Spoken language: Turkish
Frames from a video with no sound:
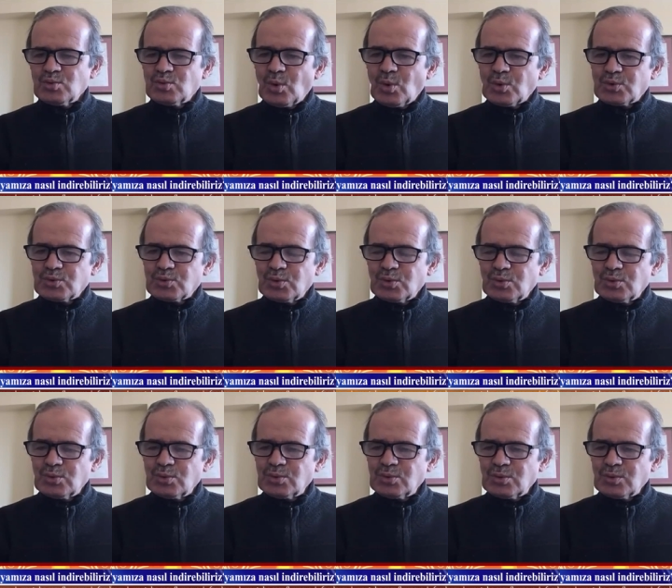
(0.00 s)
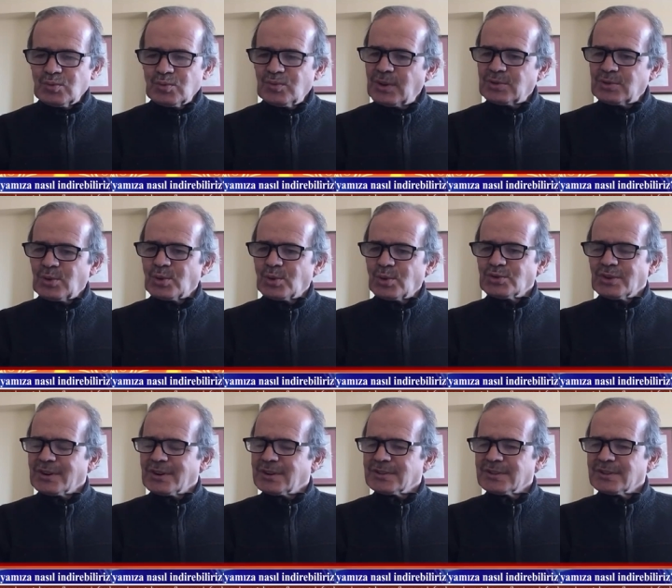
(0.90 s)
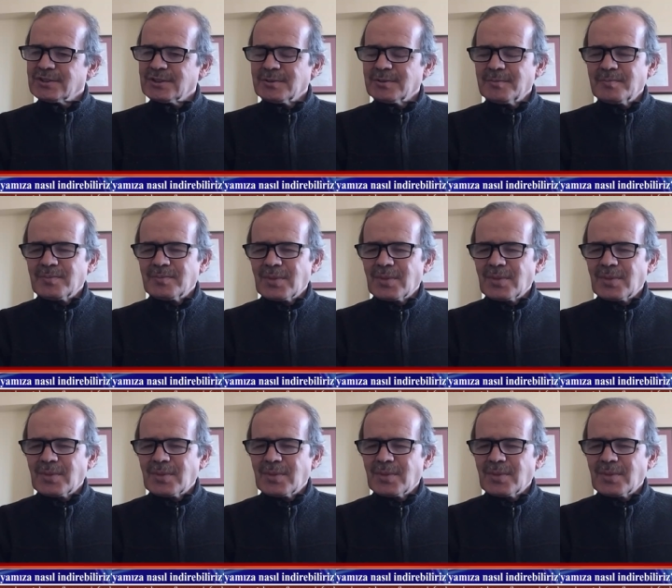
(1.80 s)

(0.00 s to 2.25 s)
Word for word: Dostudur ve dostlarıdır.